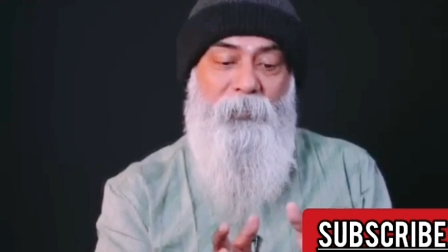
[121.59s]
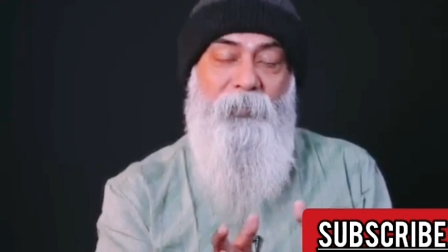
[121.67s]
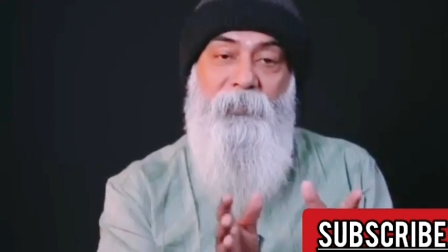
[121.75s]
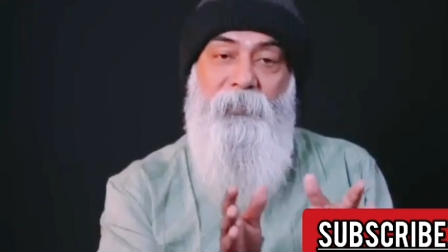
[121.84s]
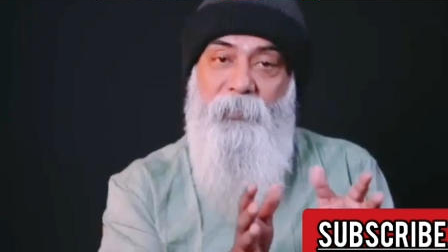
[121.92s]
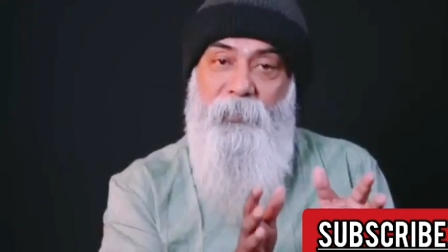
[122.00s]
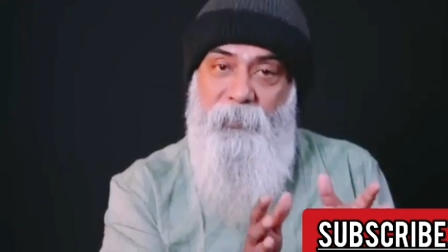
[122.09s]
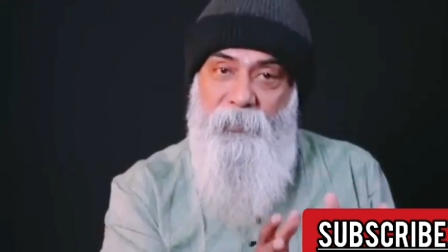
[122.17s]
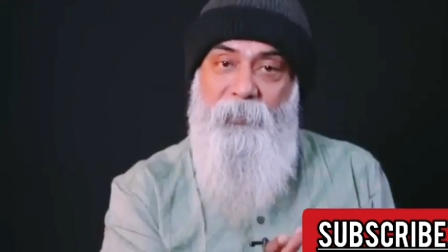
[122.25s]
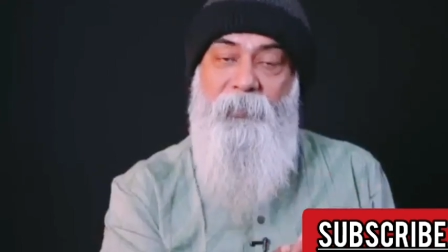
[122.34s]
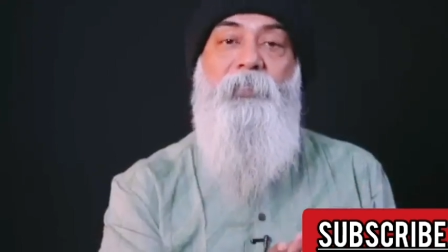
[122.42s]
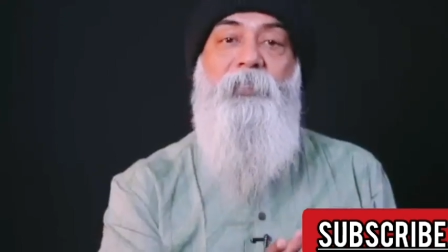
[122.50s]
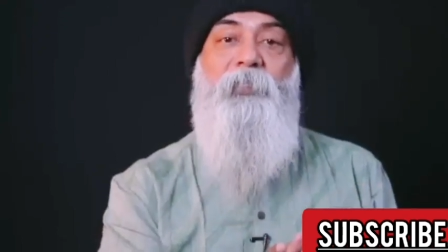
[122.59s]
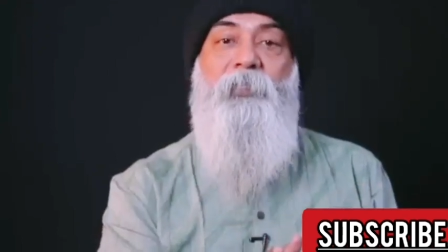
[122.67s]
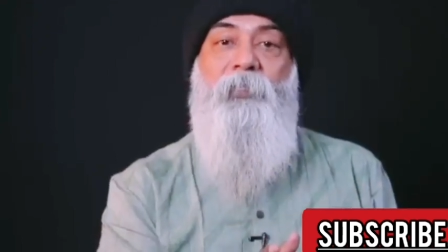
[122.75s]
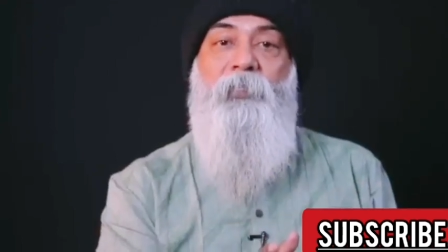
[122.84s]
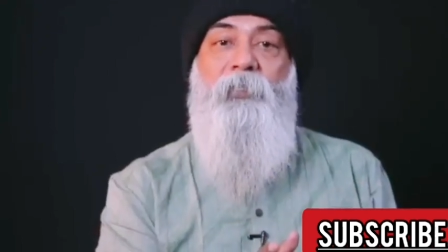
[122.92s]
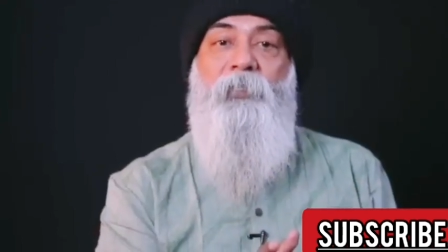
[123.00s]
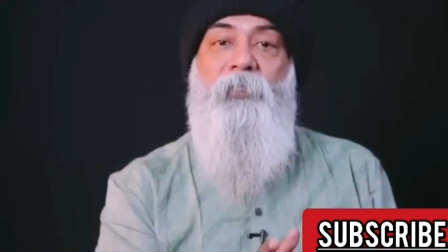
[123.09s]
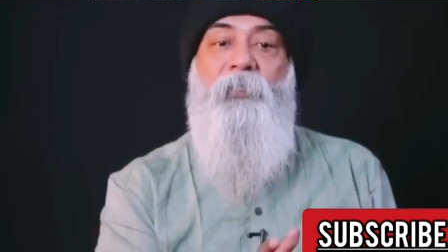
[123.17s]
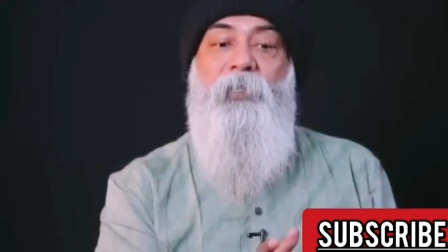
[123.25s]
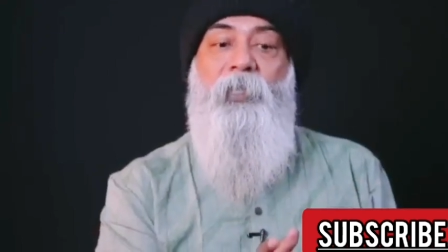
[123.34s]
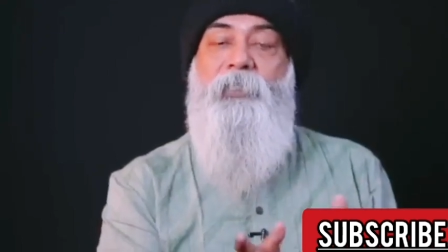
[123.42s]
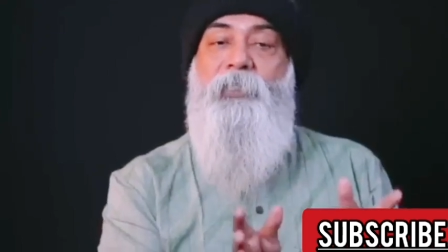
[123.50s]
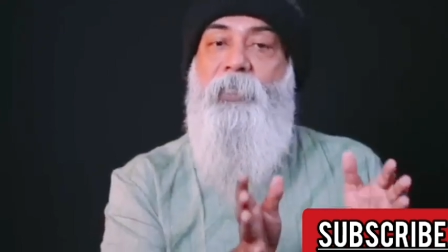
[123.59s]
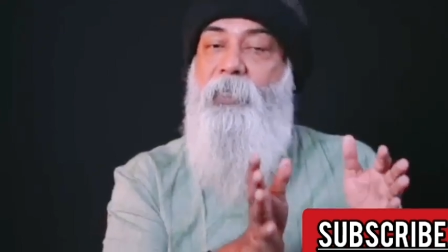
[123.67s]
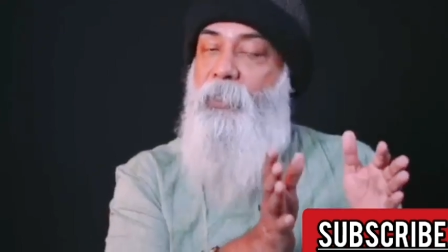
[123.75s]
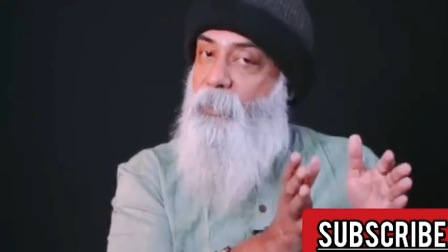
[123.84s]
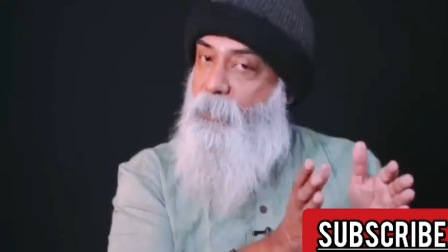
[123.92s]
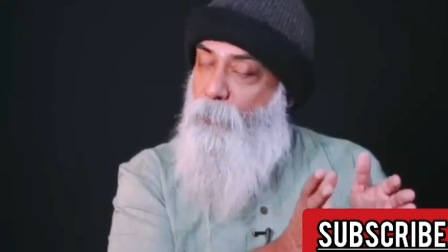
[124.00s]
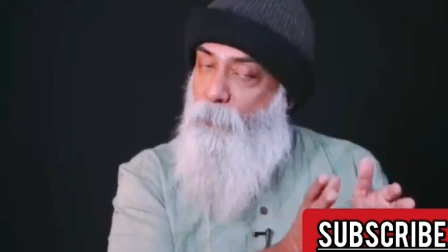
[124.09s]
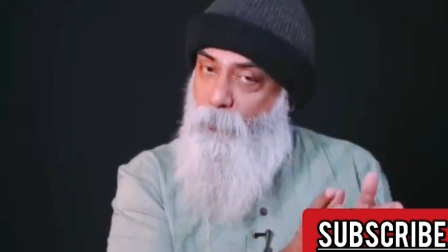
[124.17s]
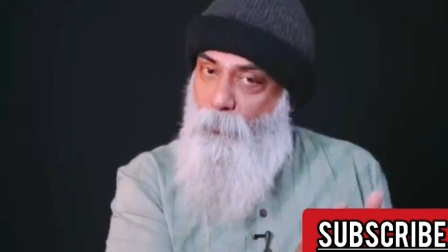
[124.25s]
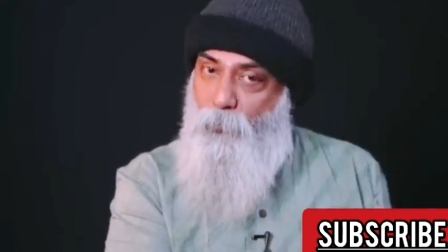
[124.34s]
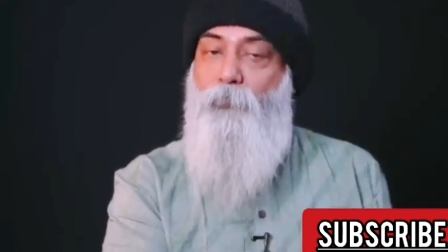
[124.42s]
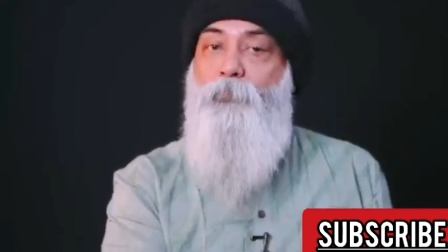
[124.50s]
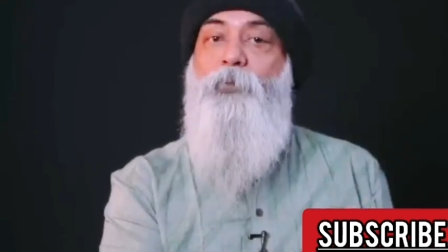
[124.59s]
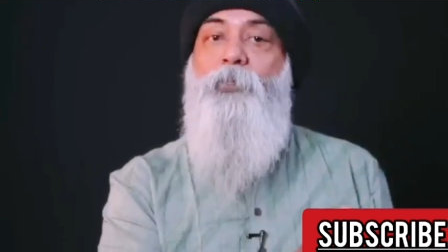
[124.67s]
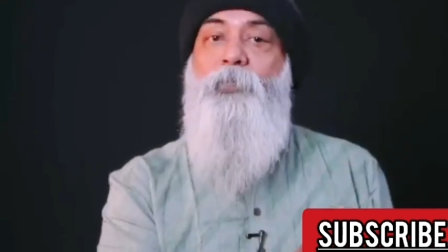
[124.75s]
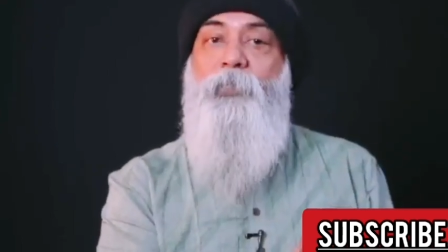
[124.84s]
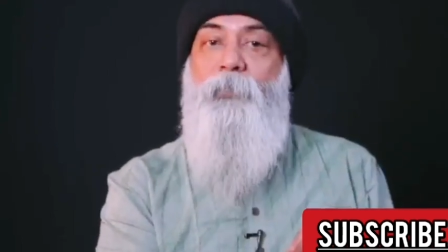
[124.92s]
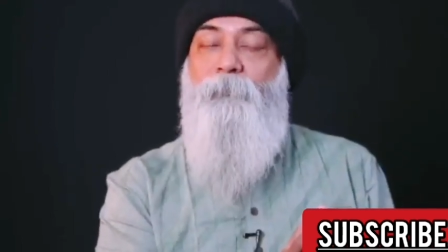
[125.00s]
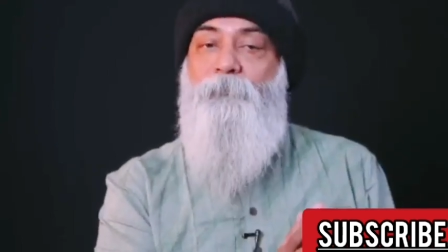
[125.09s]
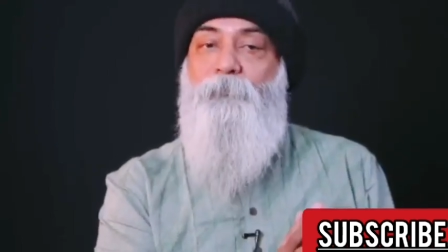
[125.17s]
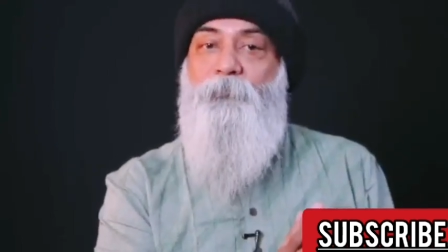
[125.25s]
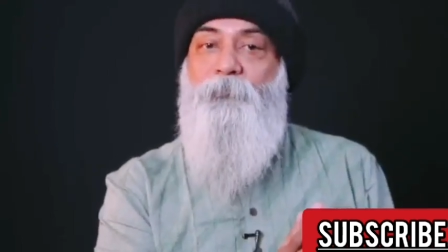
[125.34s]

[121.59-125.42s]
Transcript: சட்டம் தெரிஞ்சு நான் சரியாக ஓட்டும் பொழுது